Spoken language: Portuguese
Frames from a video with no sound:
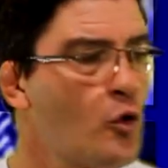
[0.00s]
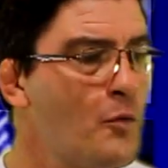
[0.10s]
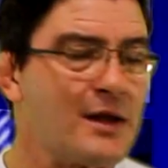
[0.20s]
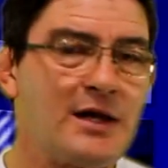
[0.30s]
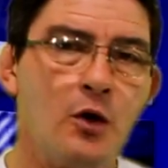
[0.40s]

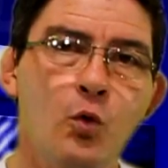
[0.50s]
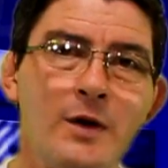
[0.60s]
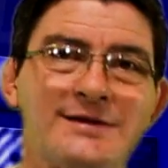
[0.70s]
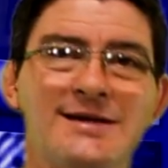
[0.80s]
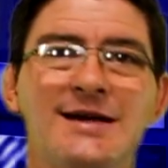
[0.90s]
cometer
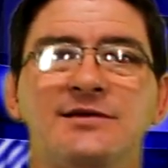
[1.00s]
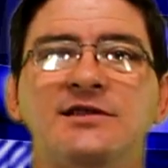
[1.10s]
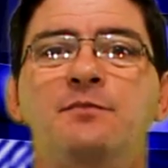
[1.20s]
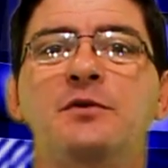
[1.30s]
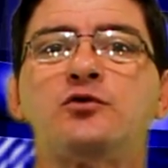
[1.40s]
algum excesso,
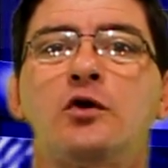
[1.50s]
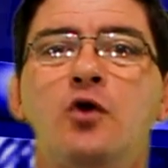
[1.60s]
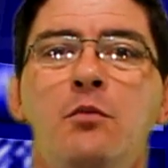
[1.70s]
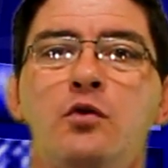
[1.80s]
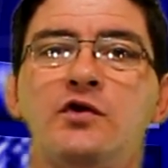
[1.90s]
se a pessoa
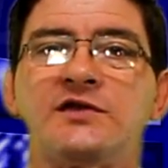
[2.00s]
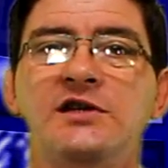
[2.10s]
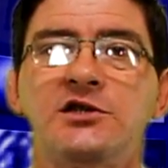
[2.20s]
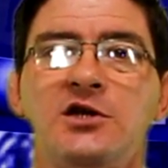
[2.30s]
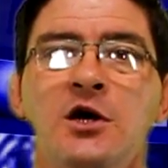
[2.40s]
tem uma
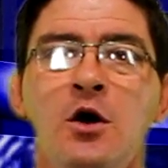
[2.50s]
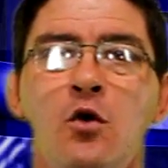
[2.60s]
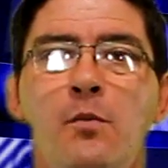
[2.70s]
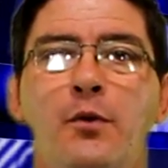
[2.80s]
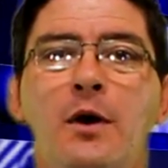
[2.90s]
bursite,
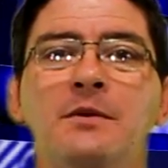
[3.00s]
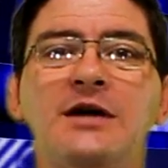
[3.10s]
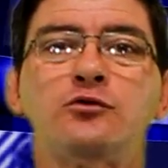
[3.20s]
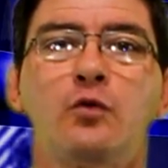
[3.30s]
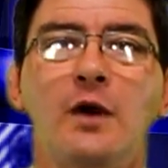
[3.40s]
um problema
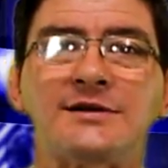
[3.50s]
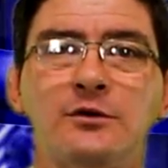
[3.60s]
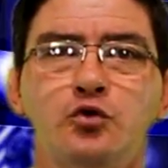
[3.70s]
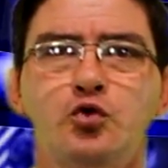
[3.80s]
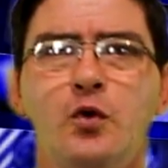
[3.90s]
de
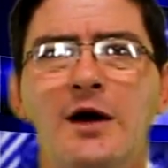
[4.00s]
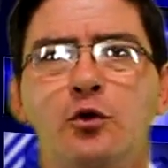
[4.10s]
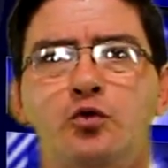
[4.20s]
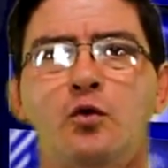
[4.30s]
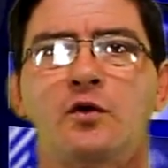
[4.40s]
articulação do
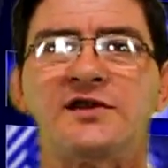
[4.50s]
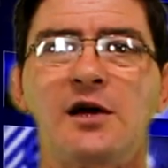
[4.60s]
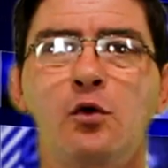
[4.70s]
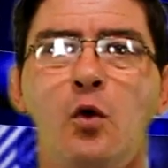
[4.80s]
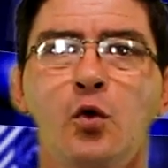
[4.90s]
joelho,
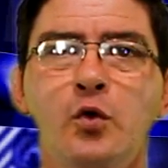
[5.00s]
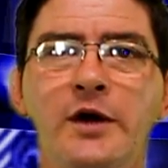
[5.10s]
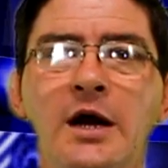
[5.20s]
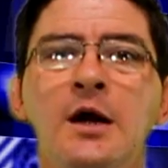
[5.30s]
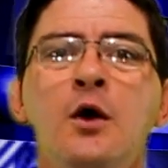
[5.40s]
tornozelo,
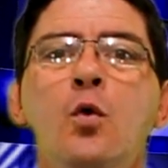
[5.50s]
coluna,